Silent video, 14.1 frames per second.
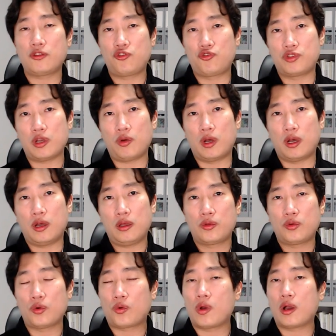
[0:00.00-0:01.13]
규제와
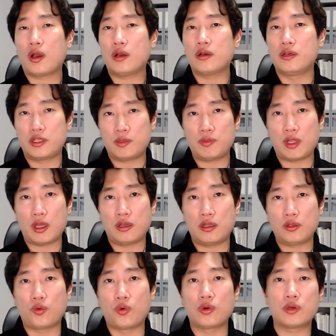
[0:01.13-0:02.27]
효과가 의심되는
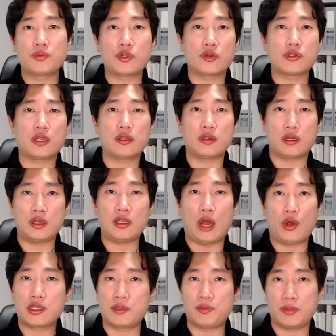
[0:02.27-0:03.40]
공급정책들이
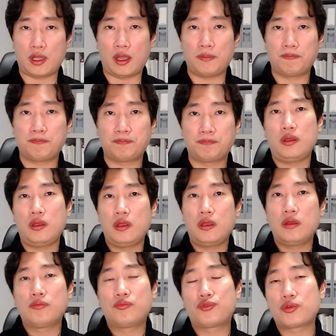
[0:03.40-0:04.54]
나왔습니다.
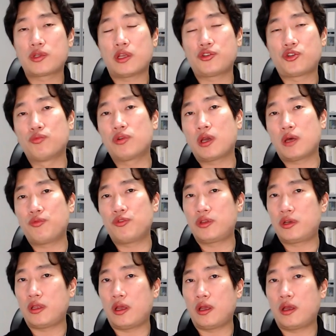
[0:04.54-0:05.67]
부동산
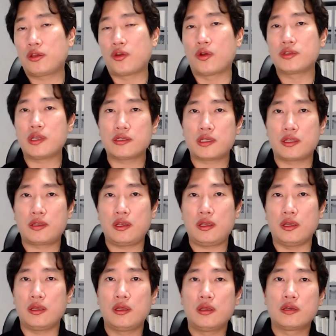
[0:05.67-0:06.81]
전문가분들이나 경제학자들이
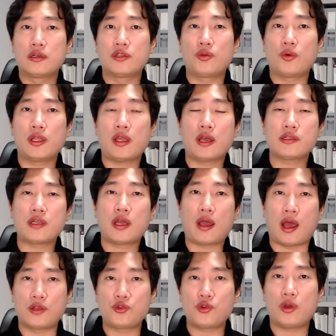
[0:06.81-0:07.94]
그동안 항상
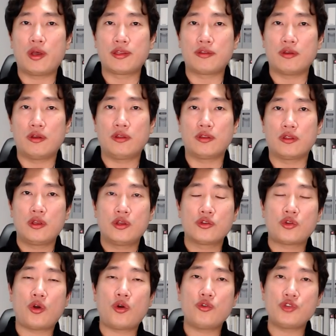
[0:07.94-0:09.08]
강조해왔던
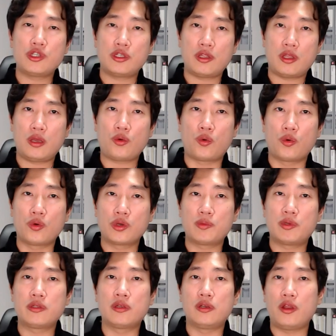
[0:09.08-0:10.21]
서울 시내의 공급을
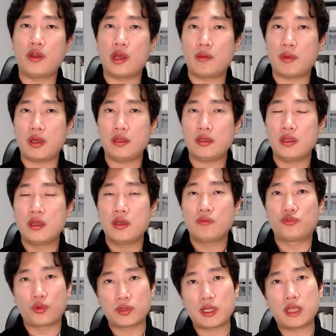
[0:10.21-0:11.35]
늘려야만
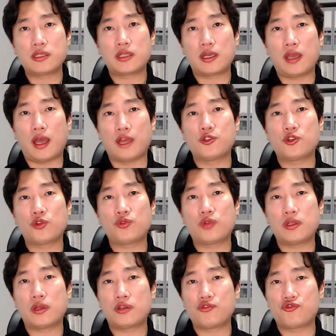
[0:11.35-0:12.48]
부동산 시장이
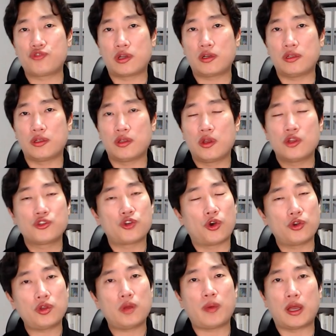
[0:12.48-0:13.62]
안정된다는 주장은
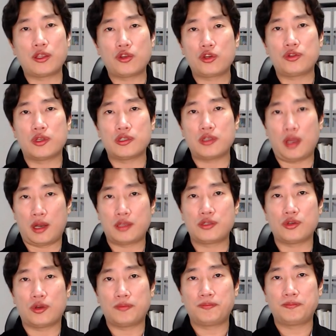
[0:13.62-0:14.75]
전혀 반영이 되지 않았죠.